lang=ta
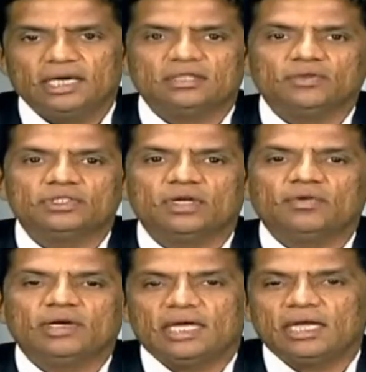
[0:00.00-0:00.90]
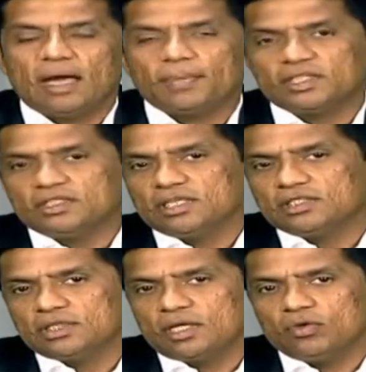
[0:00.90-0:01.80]
அடுத்த வருஷம் அவர்கிட்ட நாற்பத்தஞ்சு
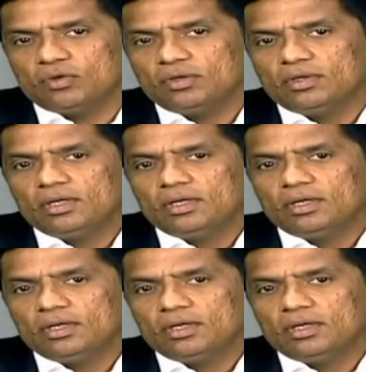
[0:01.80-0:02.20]
லட்சம் தான் இருக்கும்